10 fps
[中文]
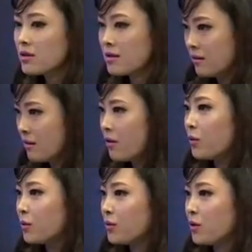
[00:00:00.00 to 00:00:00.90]
择
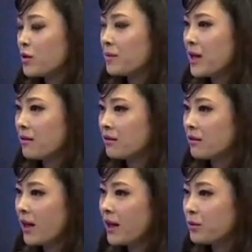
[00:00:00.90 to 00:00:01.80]
偶有什么样
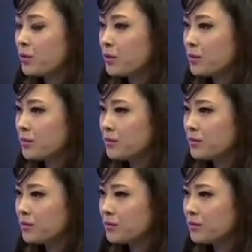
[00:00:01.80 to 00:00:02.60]
的态度？择偶就